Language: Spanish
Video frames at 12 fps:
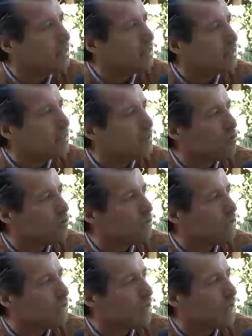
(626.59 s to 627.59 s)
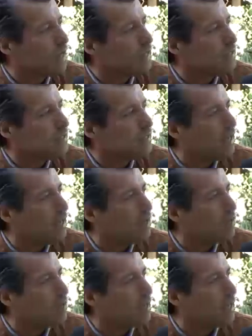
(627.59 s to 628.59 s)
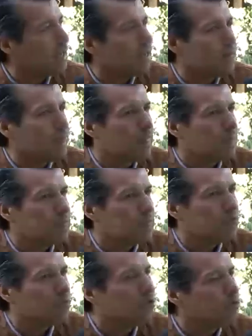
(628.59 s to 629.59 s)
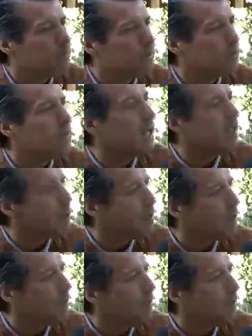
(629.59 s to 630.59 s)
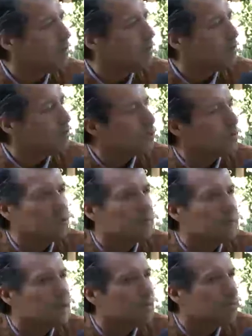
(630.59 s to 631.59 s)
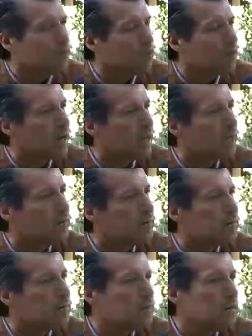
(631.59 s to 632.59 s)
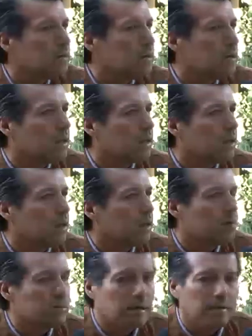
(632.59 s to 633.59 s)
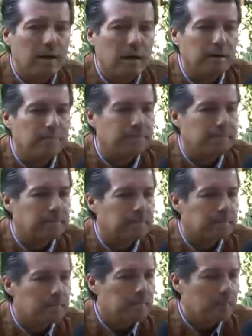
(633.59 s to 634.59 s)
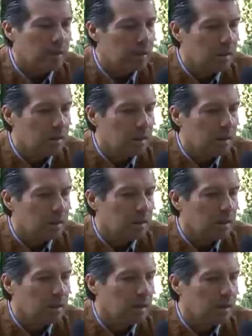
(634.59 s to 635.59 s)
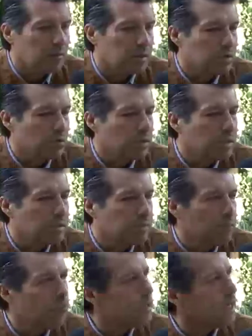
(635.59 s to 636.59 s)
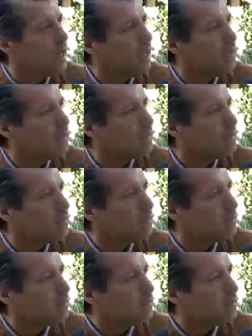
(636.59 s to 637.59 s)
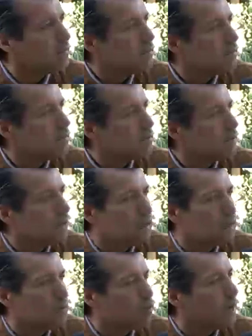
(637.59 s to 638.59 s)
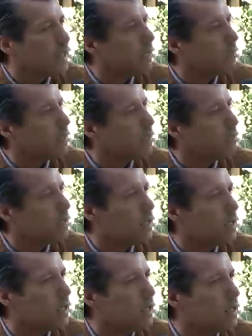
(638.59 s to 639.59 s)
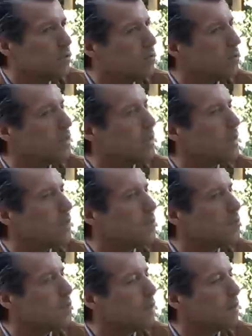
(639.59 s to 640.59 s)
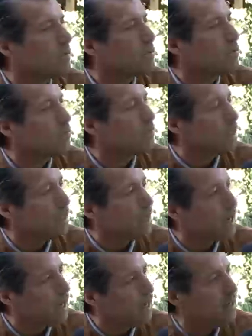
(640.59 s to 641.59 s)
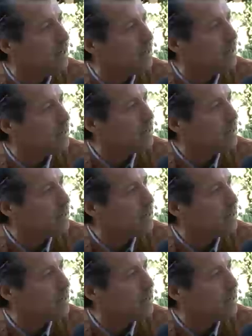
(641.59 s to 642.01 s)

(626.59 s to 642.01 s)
que se tome ese cariz a algo que pues, es un gusto personal y privado, donde no están involucrados, eh, ¿cómo se llama? Eh, cuestiones públicas. Yo creo que cualquier persona tiene derecho de hacer su celebración como le dé la gana